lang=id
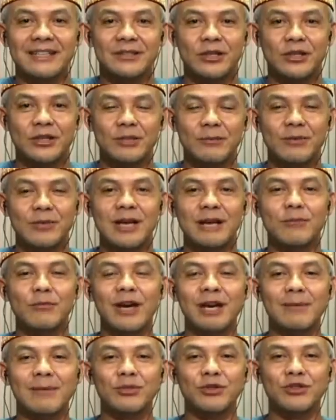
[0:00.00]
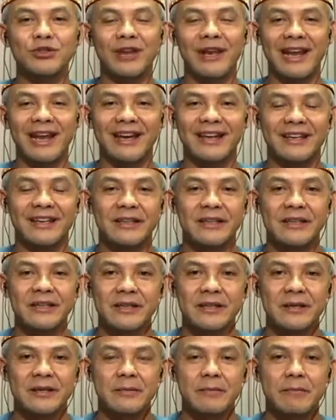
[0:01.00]
Terus kemudian mulai muncullah,
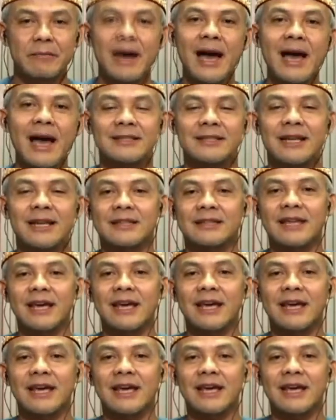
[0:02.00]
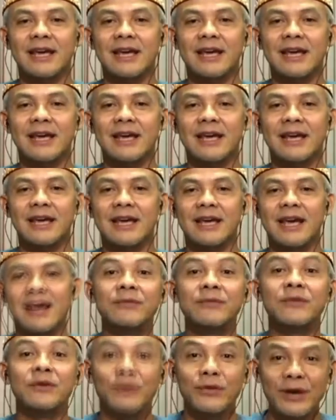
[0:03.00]
Mas nanti halal biaranya ada
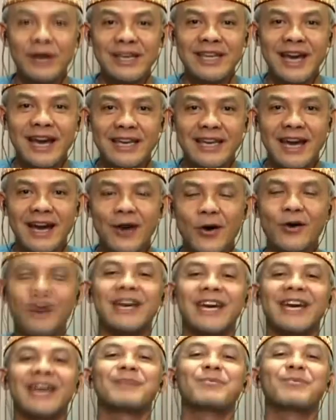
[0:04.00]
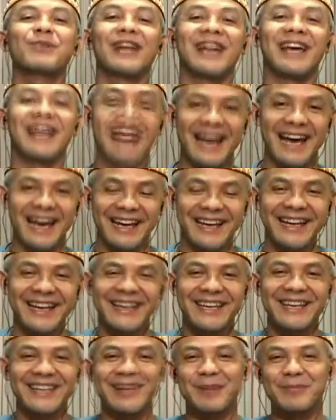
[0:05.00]
giveaway-nya ya, oke bolehlah
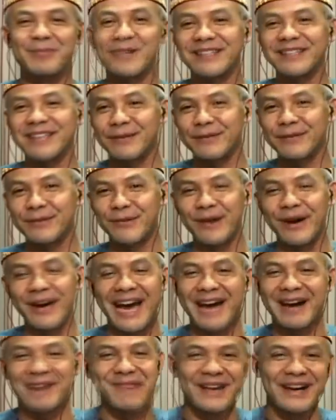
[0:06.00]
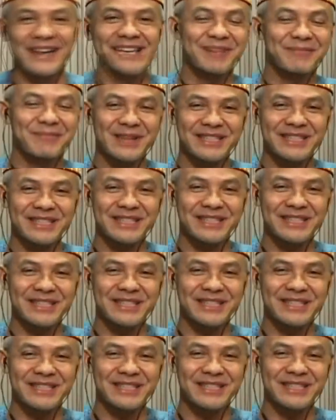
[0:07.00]
kita buat giveaway apa yang bisa
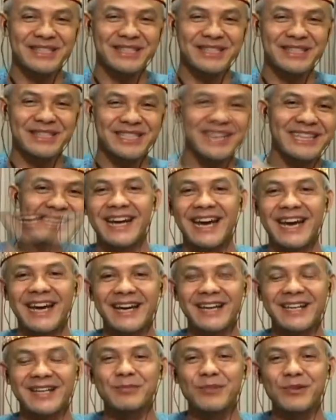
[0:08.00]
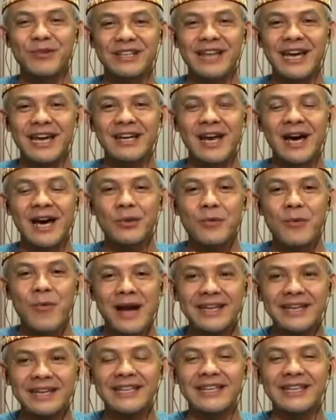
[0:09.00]
kita berikan agar kemudian
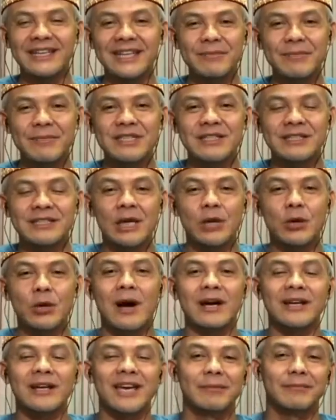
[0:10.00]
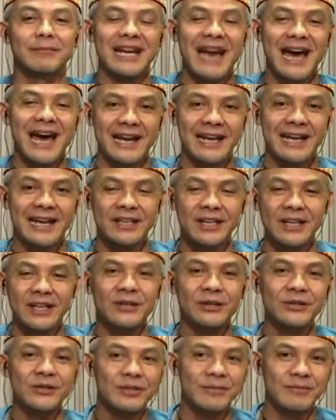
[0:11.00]
ruang ini menjadi ruang yang menarik
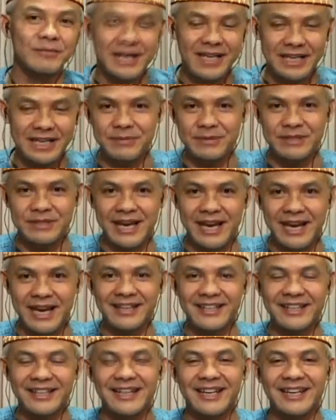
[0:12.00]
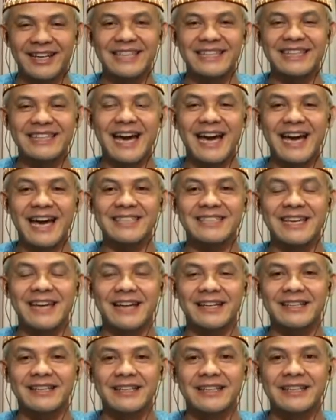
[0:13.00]
untuk mereka bisa eh, kita ajak.
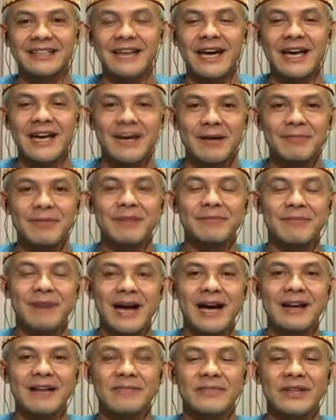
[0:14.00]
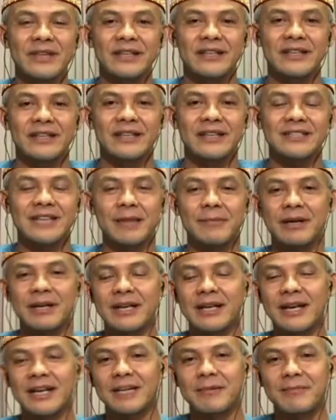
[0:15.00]
Karena memang eh, sampai
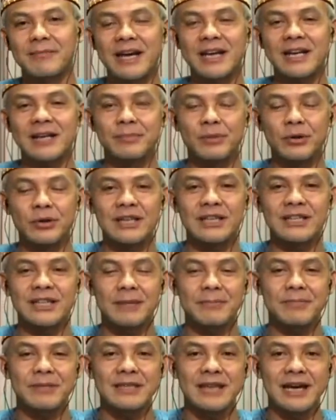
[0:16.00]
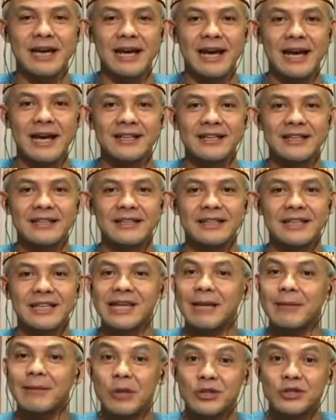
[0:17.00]
dengan kemarin pun kita bicara
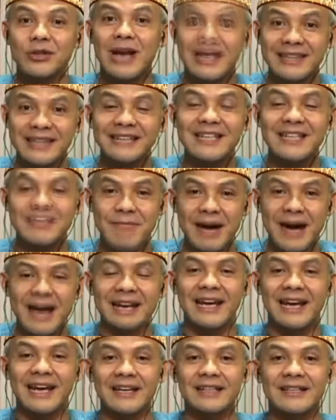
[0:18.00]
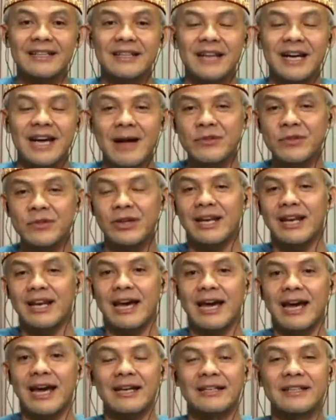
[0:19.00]
kita mau sholat di mana.
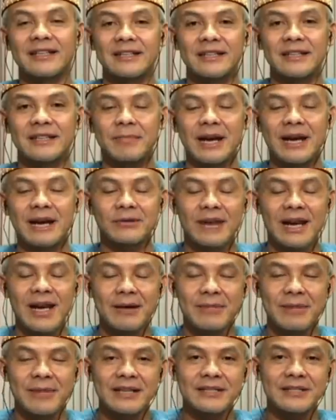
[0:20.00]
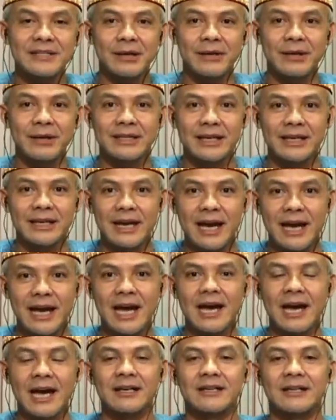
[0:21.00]
Alhamdulillah para ulama di Jawa
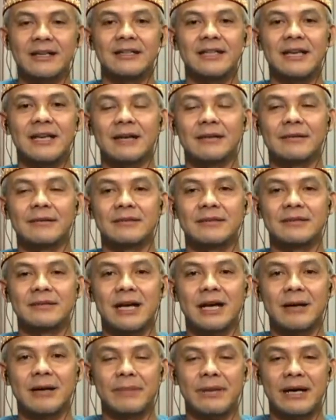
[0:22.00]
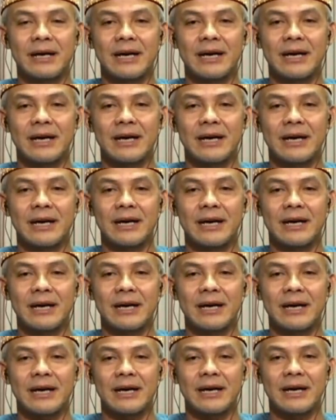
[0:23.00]
Tengah yang apa
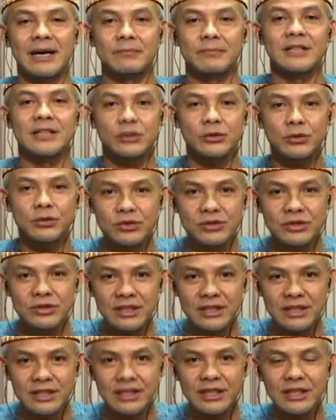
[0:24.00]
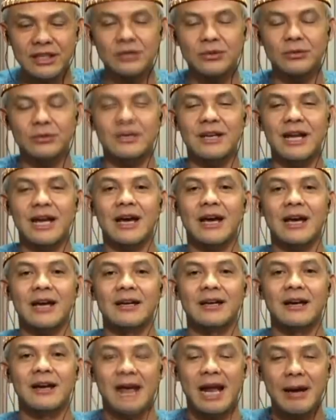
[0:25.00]
sudah berdiskusi, sudah
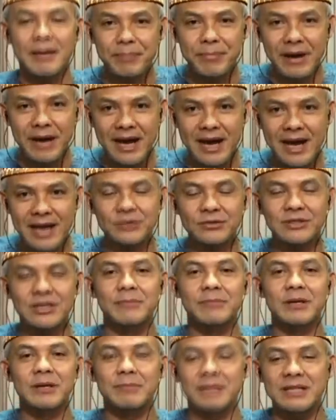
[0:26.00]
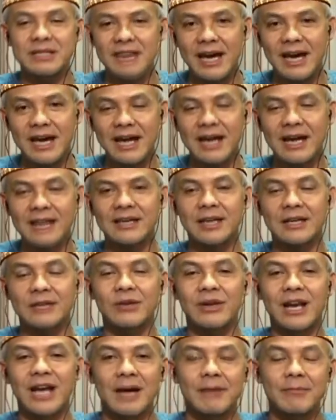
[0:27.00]
rapat, sudah berbicara antar
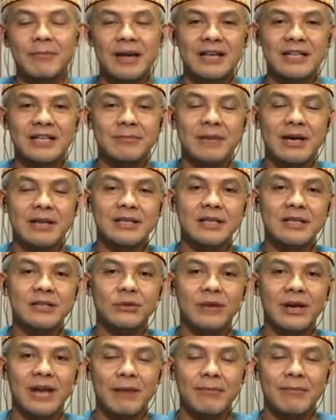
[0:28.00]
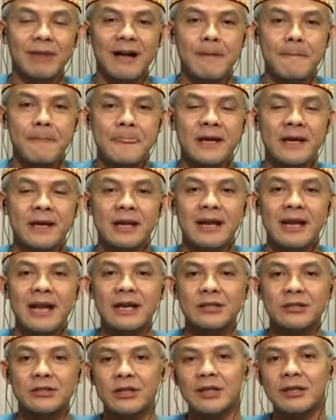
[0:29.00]
ulama di majelis ulama,
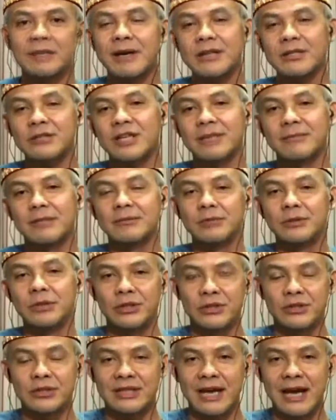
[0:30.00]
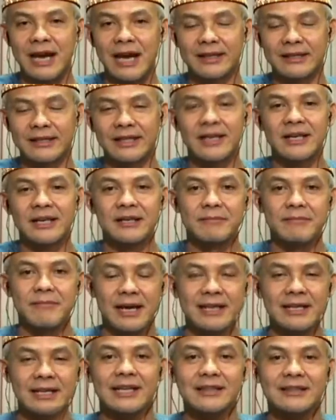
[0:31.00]
langsung kemarin sudah memutuskan,
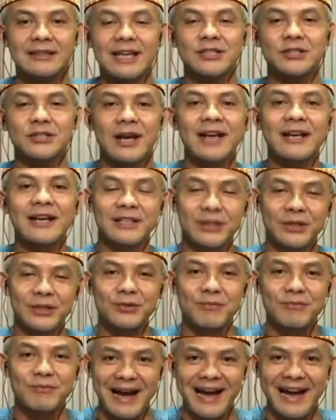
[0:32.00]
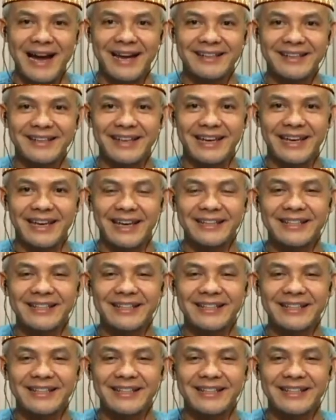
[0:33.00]
mari kita sholat di rumah. Ya.